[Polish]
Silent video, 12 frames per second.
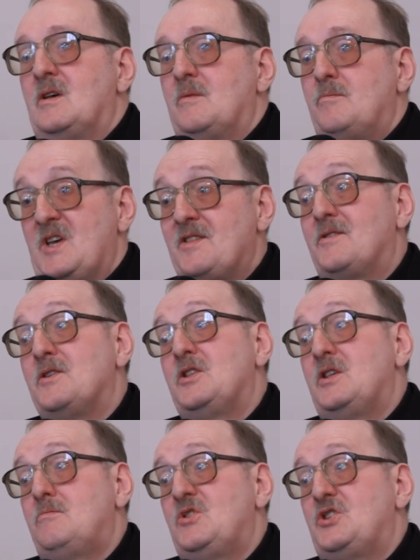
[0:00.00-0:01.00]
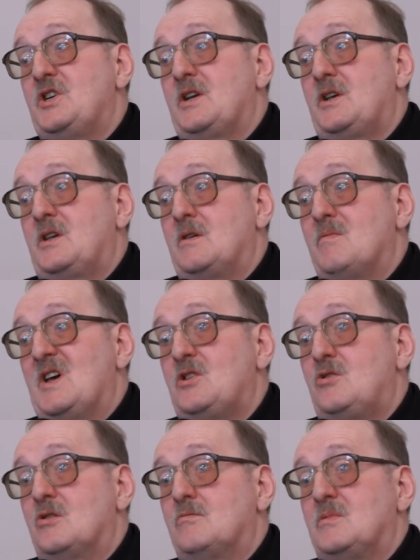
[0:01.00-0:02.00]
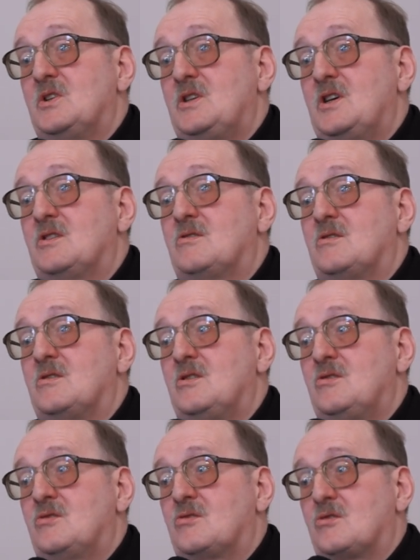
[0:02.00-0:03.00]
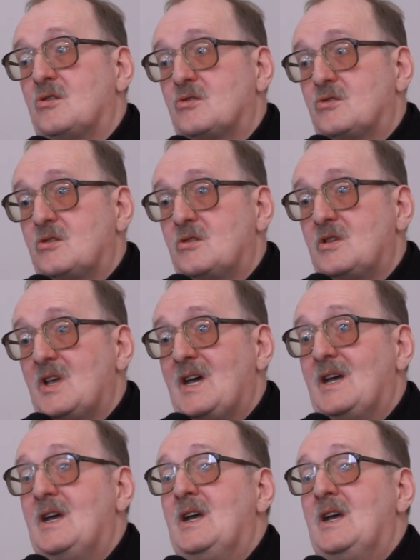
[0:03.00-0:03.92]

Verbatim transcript: e, między innymi dzięki mediom jest istotna.